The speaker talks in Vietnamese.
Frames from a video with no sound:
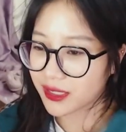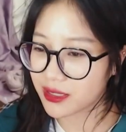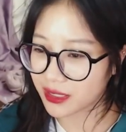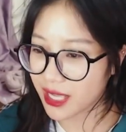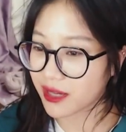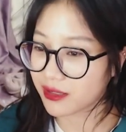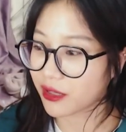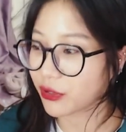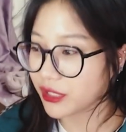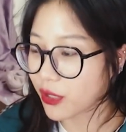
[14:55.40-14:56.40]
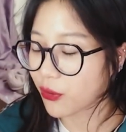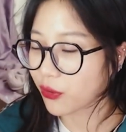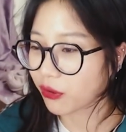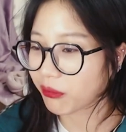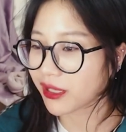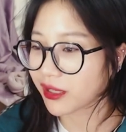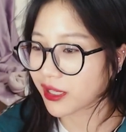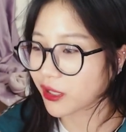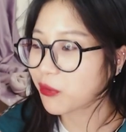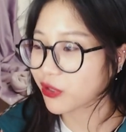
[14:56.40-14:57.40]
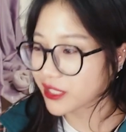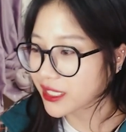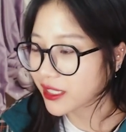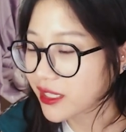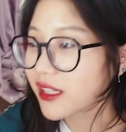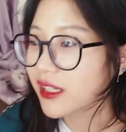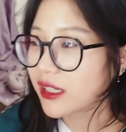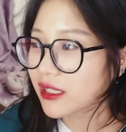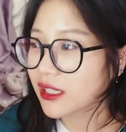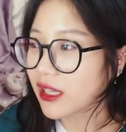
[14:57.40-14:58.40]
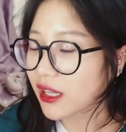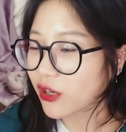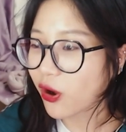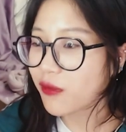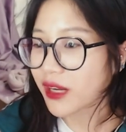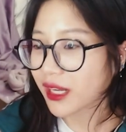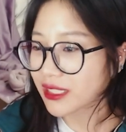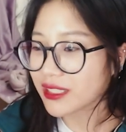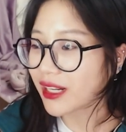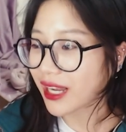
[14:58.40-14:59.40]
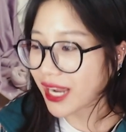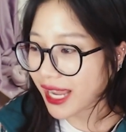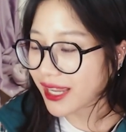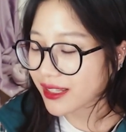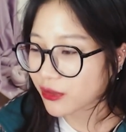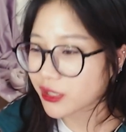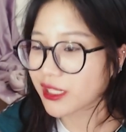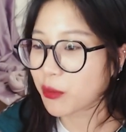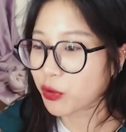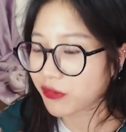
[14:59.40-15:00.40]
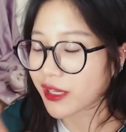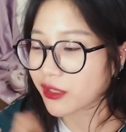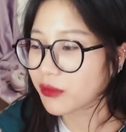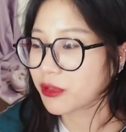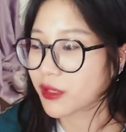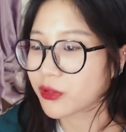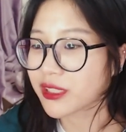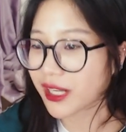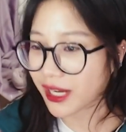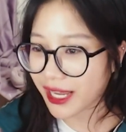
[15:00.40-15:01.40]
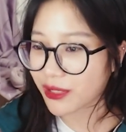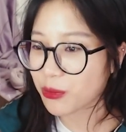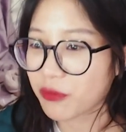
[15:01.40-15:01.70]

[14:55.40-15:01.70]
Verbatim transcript: thì người ta là người nói nhiều còn mình là người không nói gì thì à, nó không phải là cái sự lắng nghe nó chỉ là một phần thôi một phần của sự lắng nghe thôi một